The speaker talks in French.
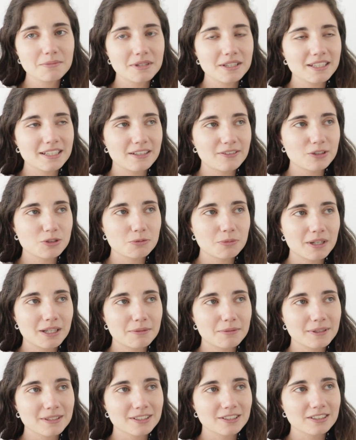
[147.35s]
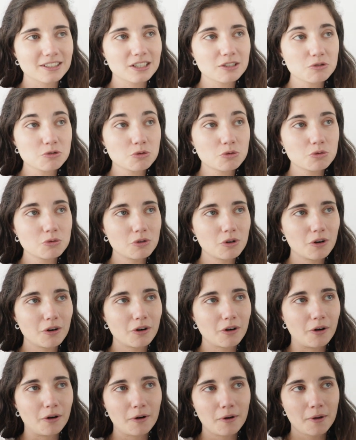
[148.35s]
mais il avait du mal à patienter, du coup.
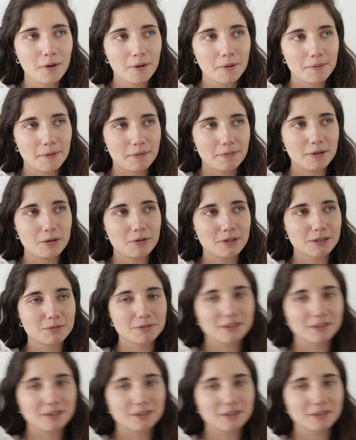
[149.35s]
Euh, ah oui,